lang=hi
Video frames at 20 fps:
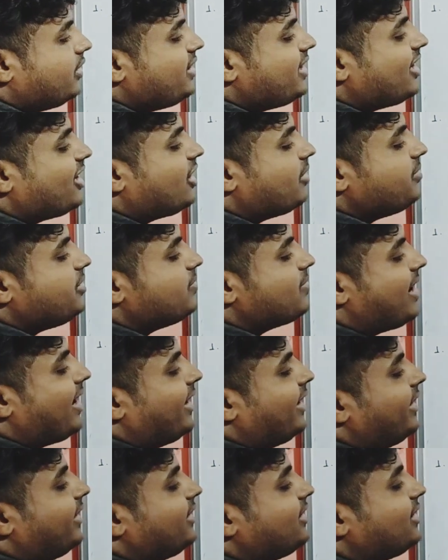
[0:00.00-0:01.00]
ये अमीबा
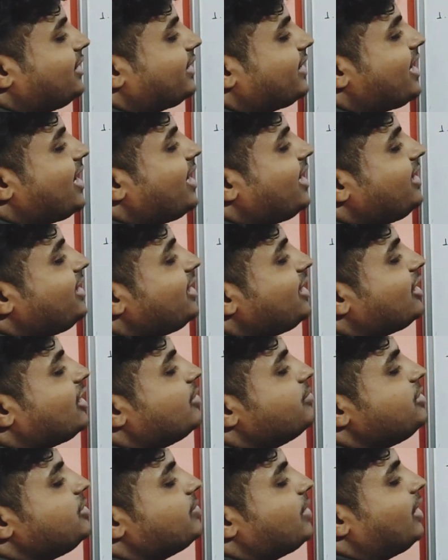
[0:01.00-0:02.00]
है है ना क्या है ये
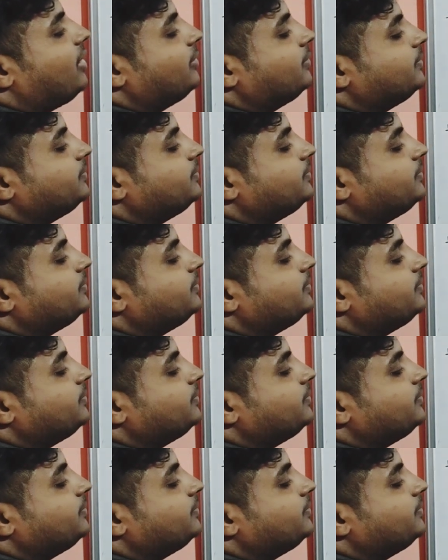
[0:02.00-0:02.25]
अमीबा